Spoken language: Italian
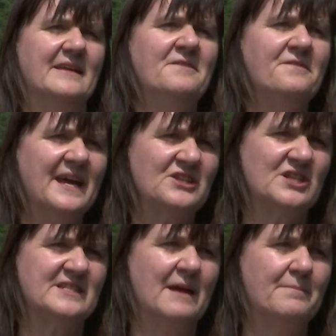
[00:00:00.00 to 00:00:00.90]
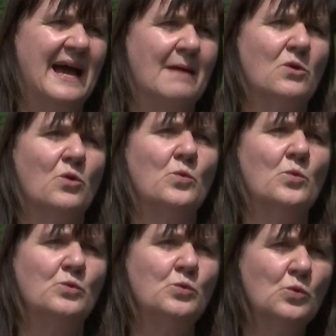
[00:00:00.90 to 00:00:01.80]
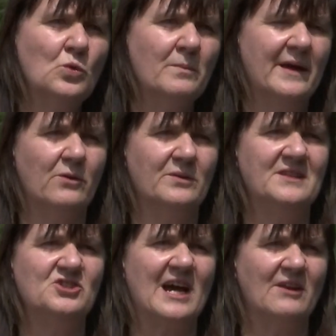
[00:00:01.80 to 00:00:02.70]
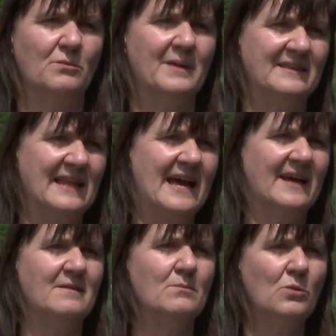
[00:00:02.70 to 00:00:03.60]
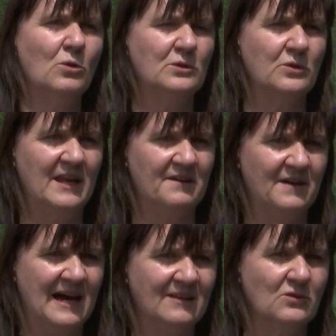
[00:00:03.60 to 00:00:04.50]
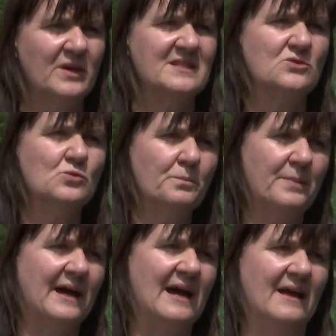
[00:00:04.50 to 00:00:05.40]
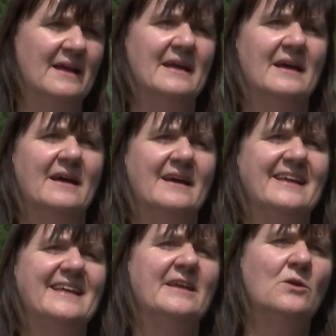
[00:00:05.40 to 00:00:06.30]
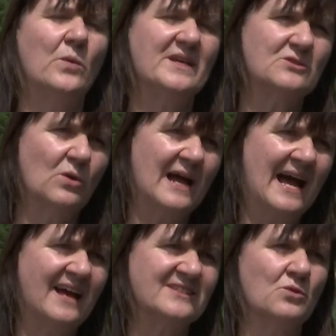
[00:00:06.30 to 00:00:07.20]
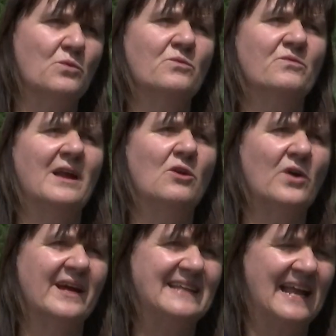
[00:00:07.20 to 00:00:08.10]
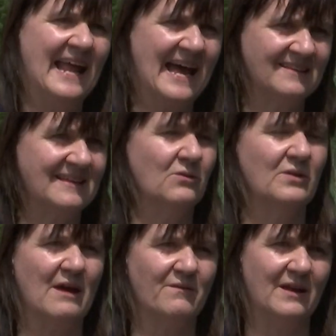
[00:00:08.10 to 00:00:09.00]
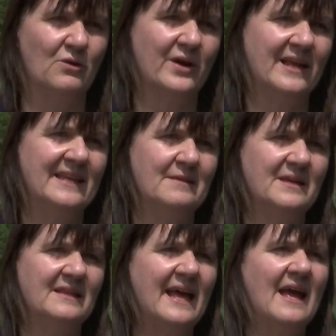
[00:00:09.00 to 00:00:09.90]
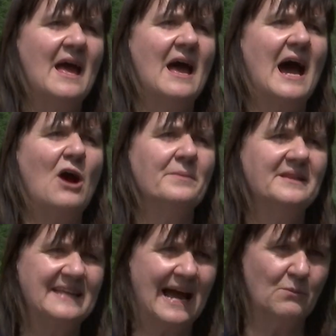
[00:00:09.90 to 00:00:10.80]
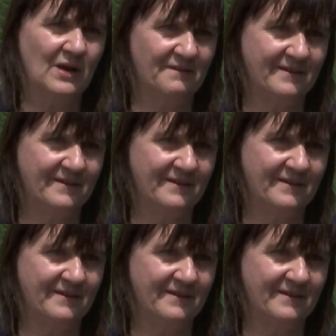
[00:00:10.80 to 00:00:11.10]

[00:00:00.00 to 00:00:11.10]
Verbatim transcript: Invece se abbiamo un numero di cianobatteri molto elevato che supera in questo caso un valore d'allerta non è un valore limite, aumentiamo la